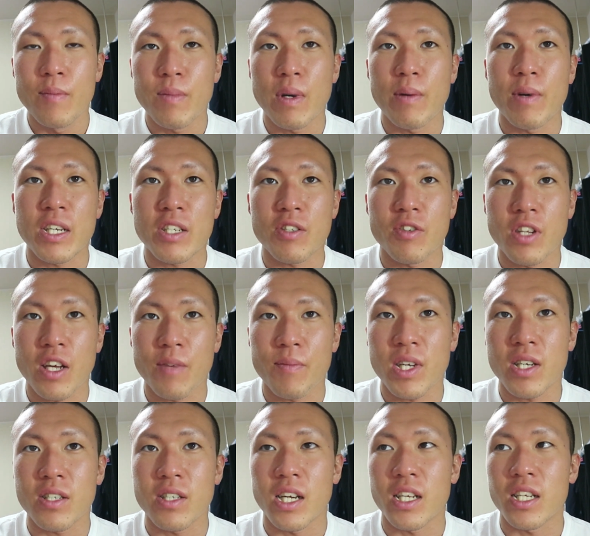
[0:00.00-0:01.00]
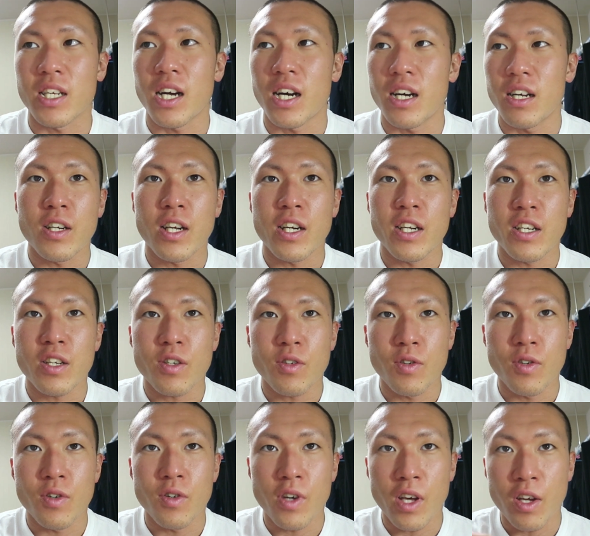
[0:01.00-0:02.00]
まあ人並みぐらいに、それなりに
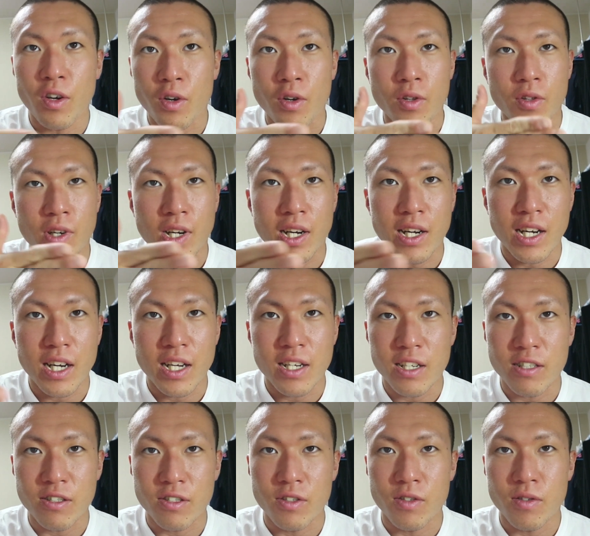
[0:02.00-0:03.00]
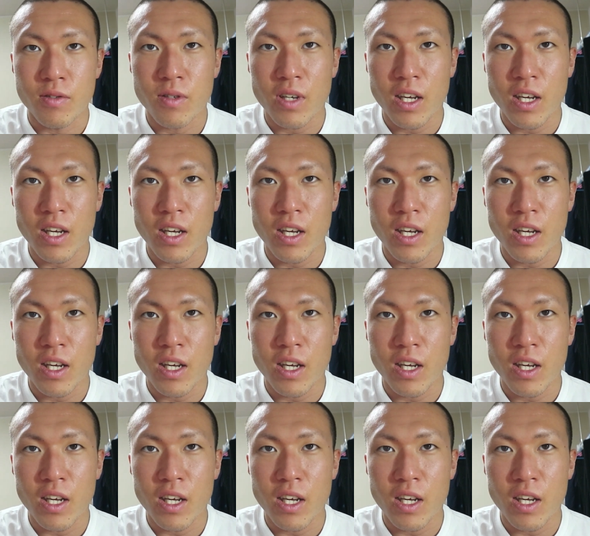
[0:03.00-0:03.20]
こう、エロいこと考えれるんよ。